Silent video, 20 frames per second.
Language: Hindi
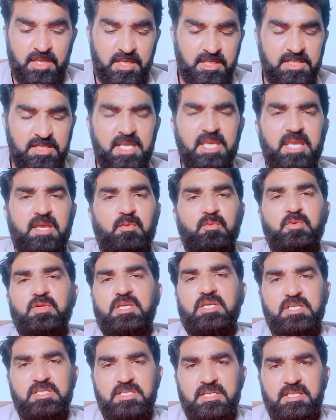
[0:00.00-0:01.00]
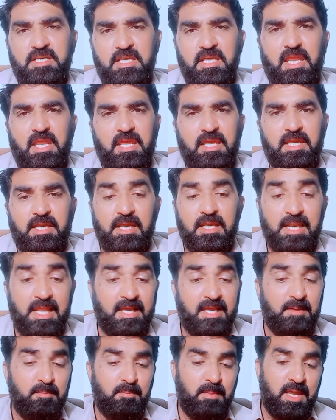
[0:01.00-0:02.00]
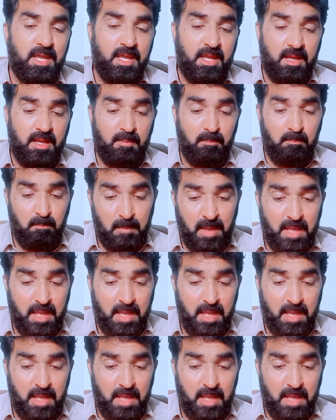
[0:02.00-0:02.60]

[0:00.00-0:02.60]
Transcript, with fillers: ये उनकी ज़िंदगी रहेगी लेकिन मैं